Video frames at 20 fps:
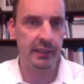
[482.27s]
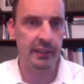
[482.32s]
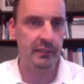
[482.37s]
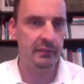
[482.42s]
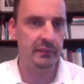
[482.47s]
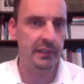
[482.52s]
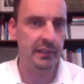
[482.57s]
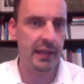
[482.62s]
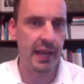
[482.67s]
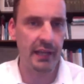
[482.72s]

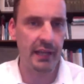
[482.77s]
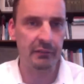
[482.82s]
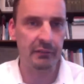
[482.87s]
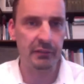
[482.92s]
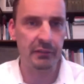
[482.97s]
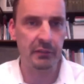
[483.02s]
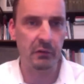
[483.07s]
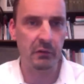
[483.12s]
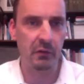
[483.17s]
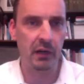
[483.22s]
wie
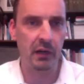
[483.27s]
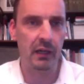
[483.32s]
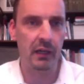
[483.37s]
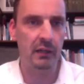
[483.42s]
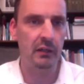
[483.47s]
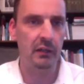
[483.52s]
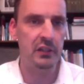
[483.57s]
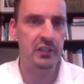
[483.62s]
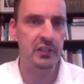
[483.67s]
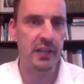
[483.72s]
Equinor,
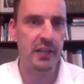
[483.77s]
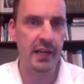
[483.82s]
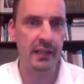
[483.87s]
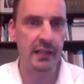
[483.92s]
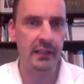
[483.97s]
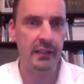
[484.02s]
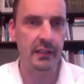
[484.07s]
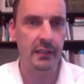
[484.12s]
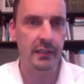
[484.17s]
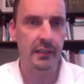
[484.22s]
äh,
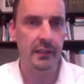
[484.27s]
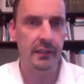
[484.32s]
Shell,